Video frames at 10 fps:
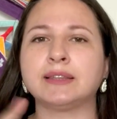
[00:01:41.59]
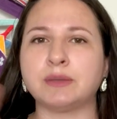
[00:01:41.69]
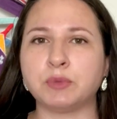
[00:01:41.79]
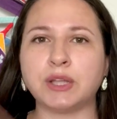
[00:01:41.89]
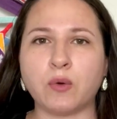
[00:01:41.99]

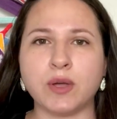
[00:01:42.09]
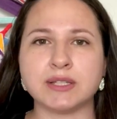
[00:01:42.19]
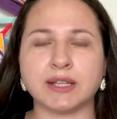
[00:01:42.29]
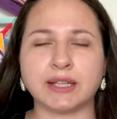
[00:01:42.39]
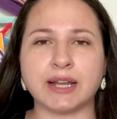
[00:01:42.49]
tem muita
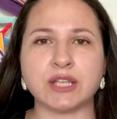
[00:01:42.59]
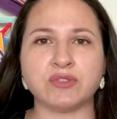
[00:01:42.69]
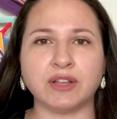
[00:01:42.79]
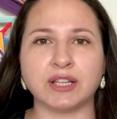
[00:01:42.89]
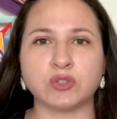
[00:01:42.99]
coisa na internet
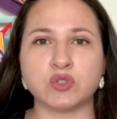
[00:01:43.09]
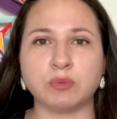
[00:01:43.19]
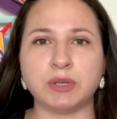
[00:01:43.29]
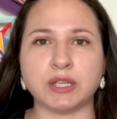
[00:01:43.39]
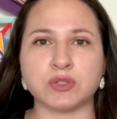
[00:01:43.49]
falando
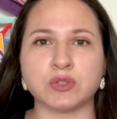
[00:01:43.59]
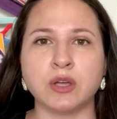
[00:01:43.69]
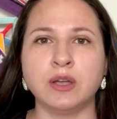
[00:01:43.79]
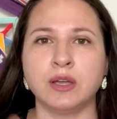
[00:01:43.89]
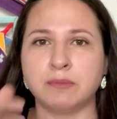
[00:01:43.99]
sobre isso.
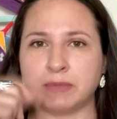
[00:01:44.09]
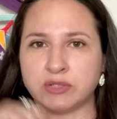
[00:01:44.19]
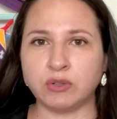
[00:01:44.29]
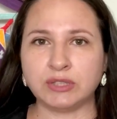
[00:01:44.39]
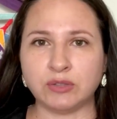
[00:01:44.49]
Mas
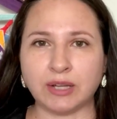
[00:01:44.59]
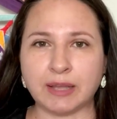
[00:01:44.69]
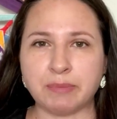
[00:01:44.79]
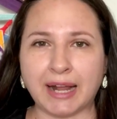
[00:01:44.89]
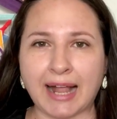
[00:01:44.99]
voltando aqui
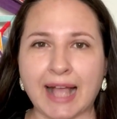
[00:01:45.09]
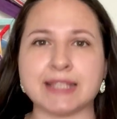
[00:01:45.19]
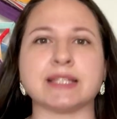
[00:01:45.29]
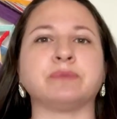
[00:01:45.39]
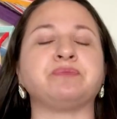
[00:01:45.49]
para
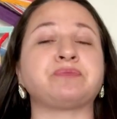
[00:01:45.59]
casa.